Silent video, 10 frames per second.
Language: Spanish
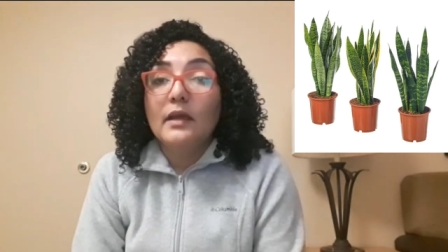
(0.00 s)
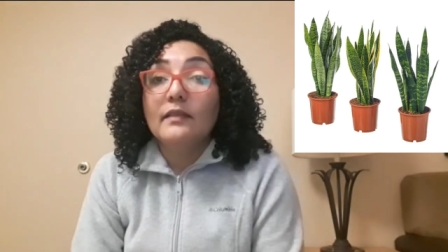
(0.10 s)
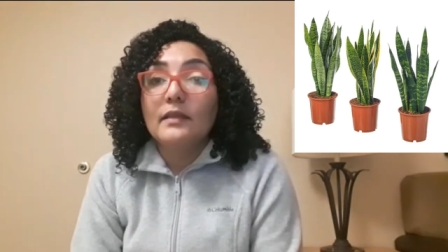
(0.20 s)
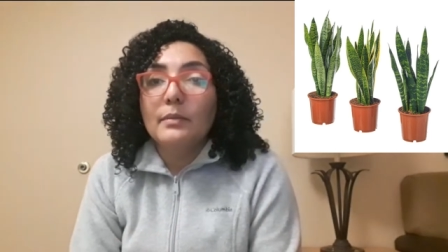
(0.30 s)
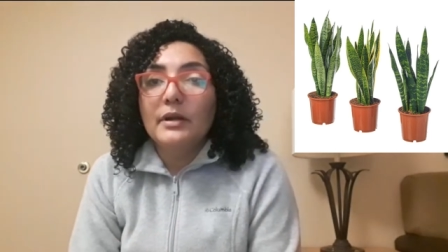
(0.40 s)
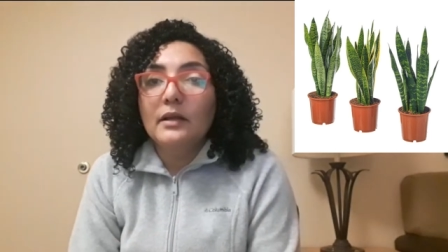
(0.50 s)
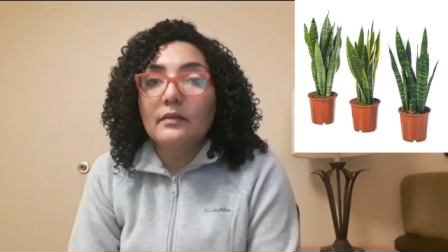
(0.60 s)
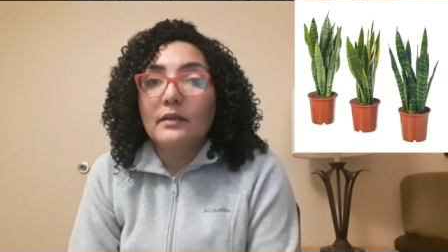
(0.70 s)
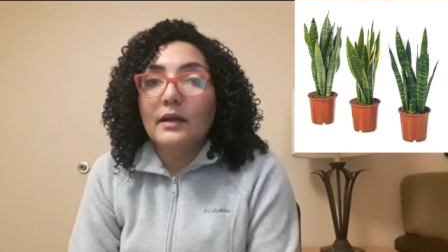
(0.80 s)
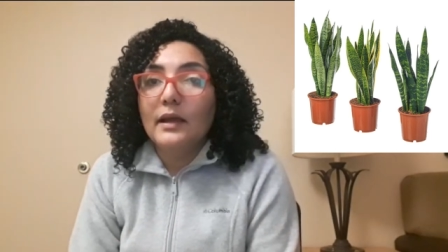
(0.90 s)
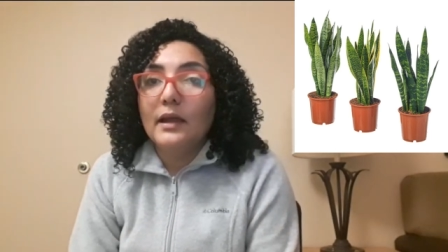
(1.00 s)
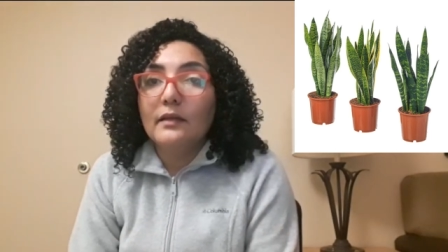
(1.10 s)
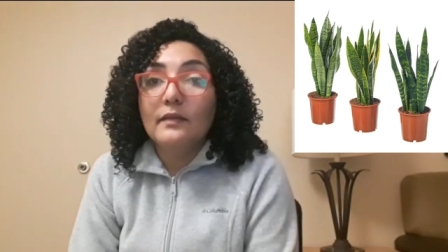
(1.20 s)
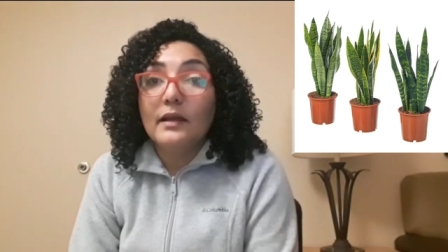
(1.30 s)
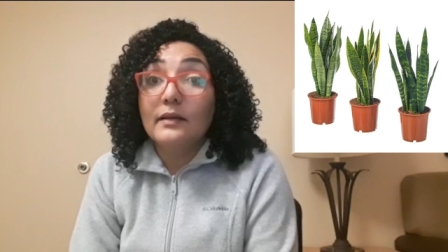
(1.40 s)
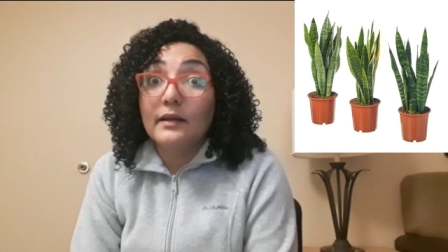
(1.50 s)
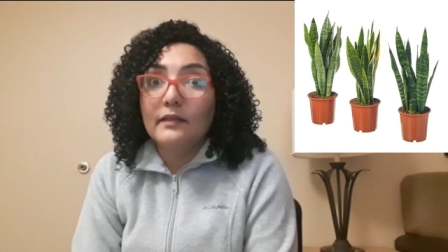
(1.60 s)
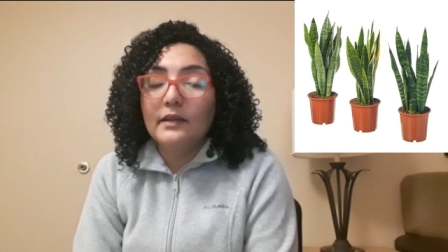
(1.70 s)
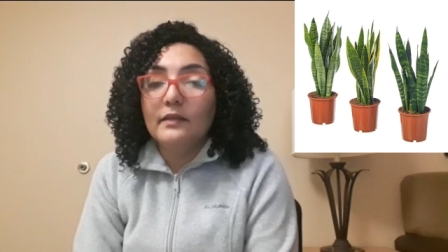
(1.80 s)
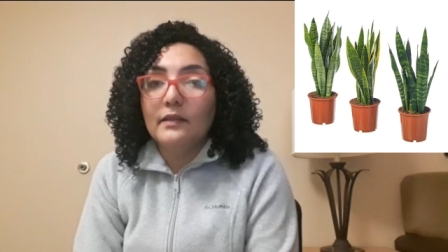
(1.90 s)
Esta planta es
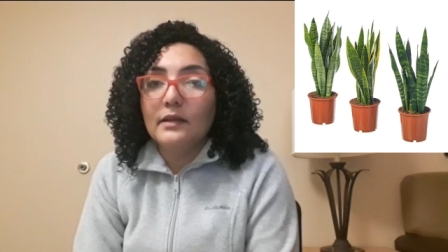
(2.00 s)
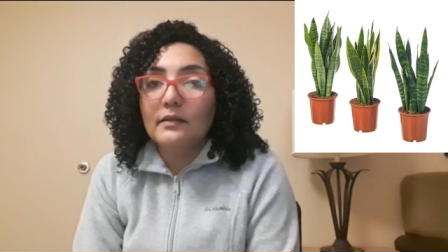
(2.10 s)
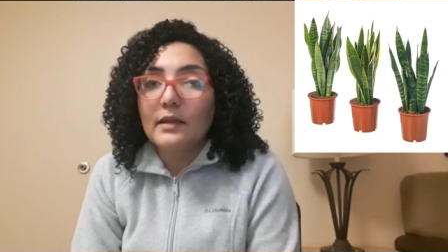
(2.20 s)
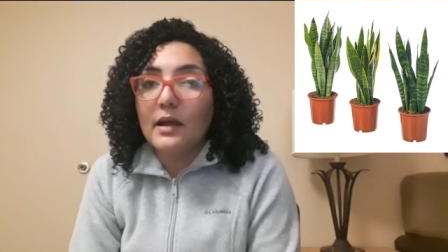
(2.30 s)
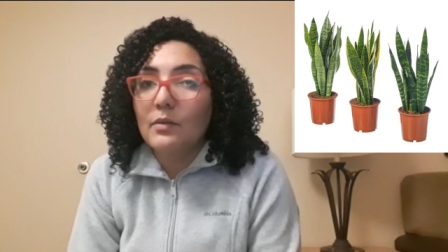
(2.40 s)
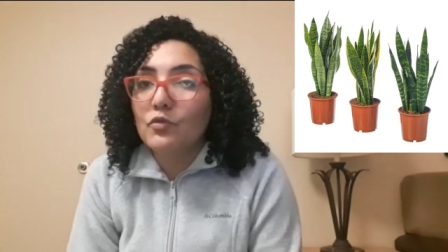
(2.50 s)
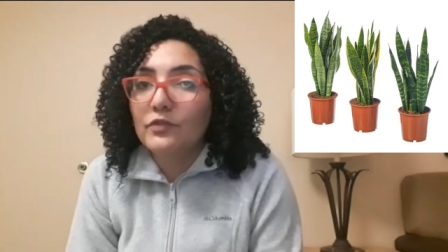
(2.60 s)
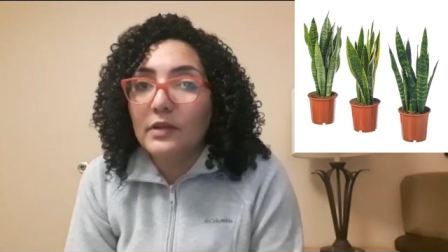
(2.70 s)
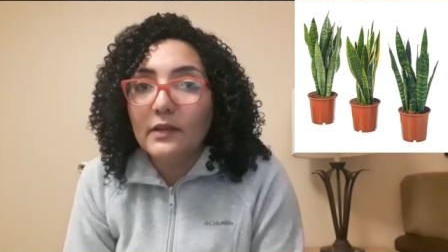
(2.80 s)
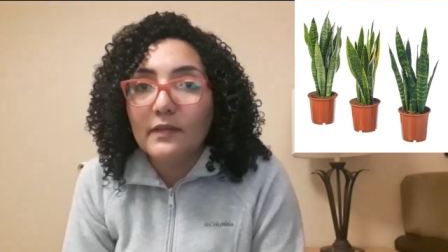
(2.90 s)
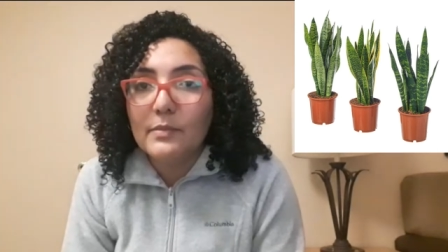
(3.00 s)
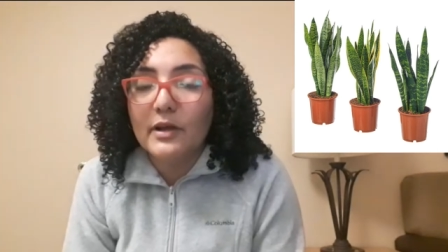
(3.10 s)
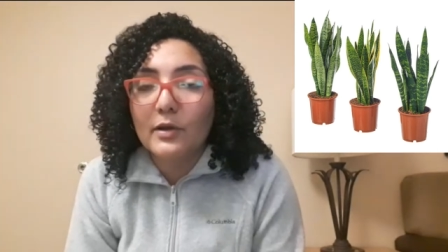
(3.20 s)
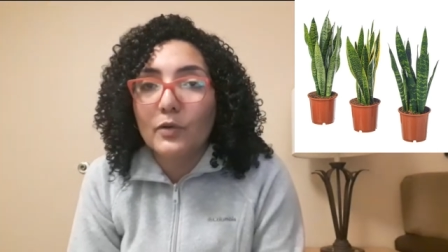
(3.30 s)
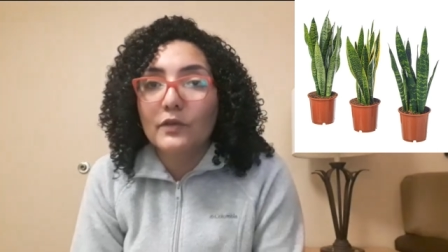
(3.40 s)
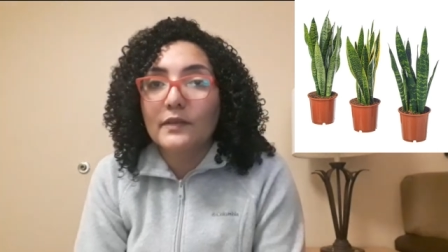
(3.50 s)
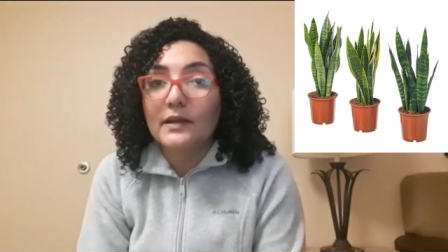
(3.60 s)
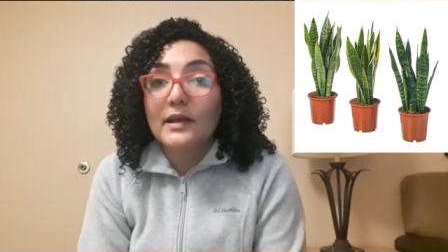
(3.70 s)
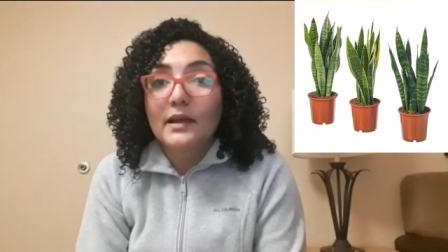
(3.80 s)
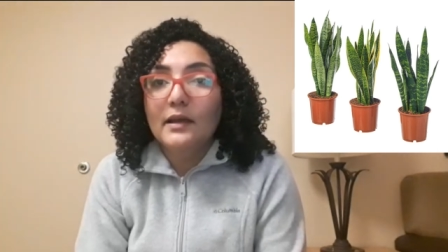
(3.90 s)
resistente a muchísimas
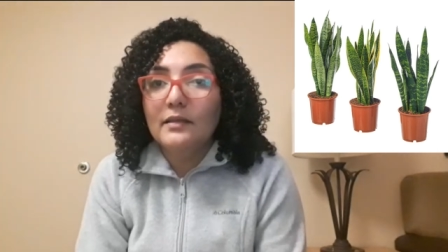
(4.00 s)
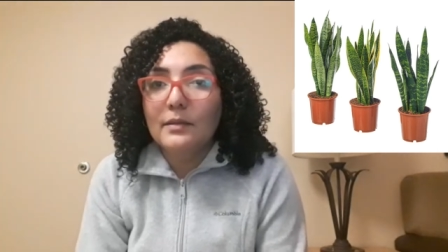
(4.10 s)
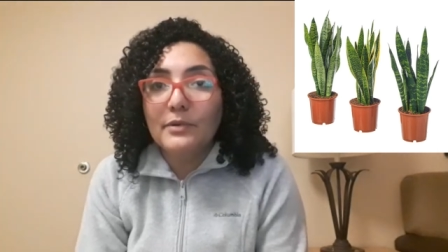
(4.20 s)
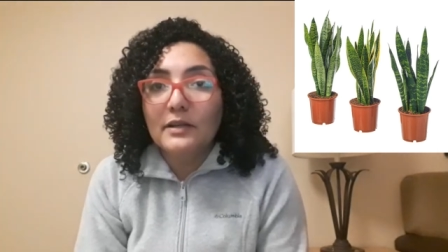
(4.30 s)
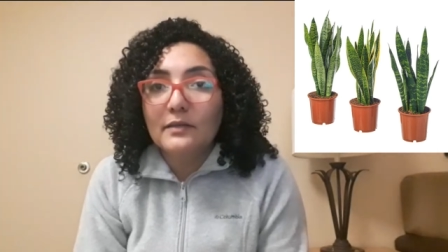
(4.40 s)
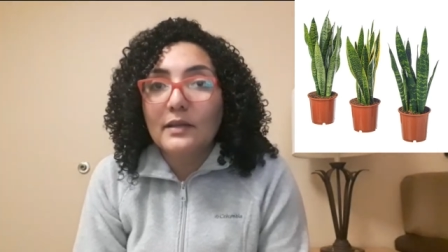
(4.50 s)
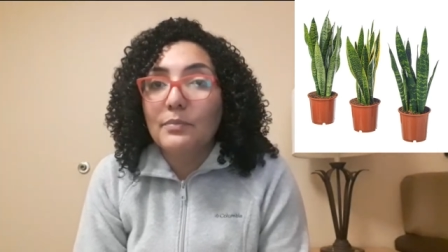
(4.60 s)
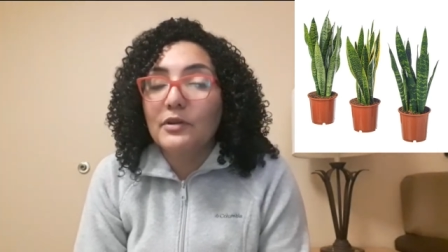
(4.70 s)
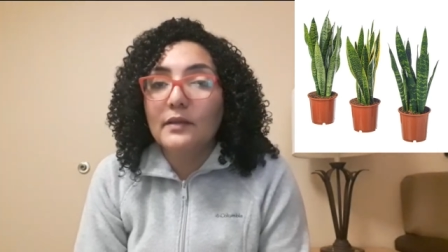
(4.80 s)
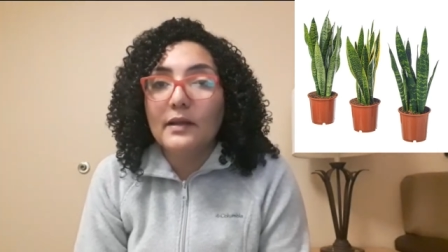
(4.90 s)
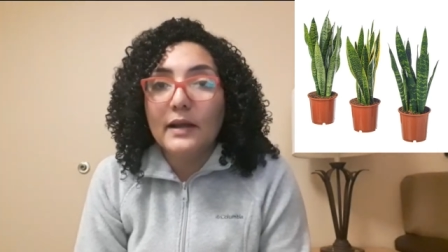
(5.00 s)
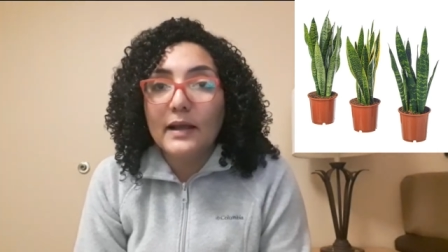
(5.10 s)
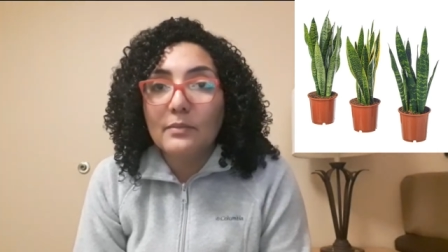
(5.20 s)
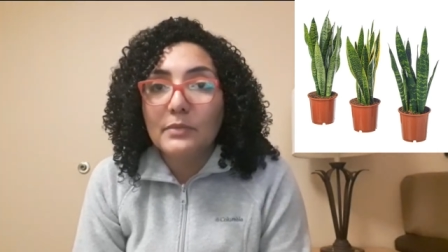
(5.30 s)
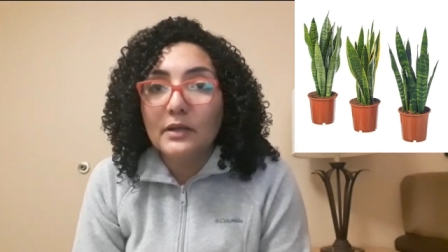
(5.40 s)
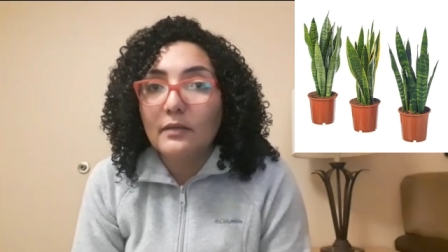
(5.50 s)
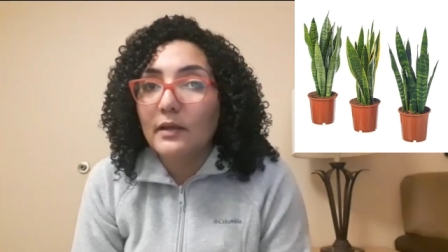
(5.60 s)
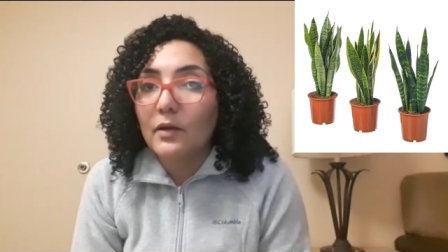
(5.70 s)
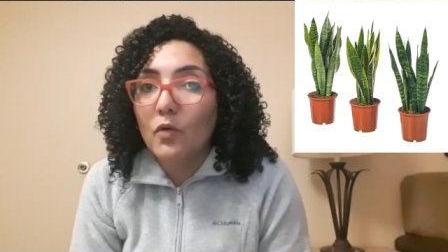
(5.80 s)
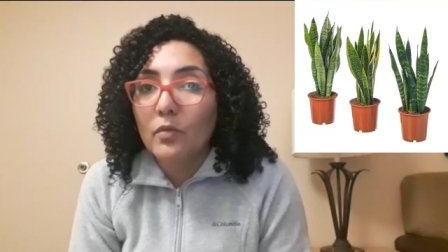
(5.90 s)
cosas. Esta planta puede estar en
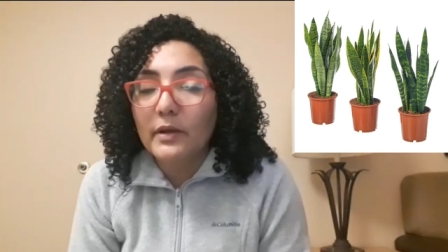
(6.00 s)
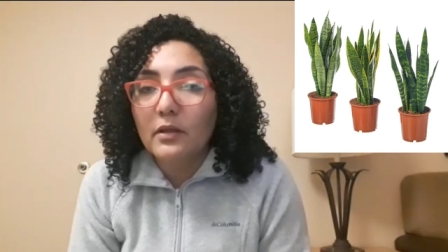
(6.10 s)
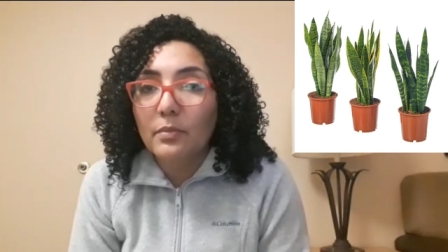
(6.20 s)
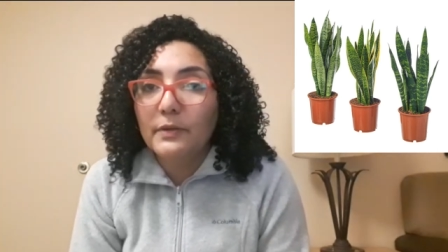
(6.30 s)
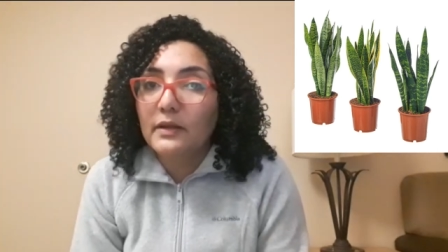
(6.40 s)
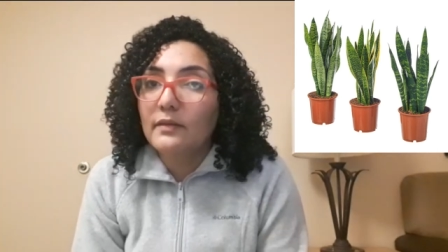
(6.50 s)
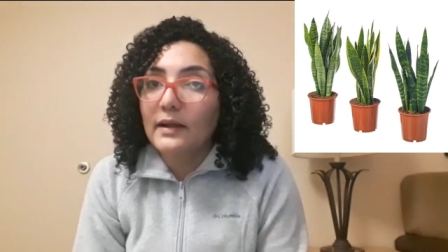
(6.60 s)
ambientes húmedos, puede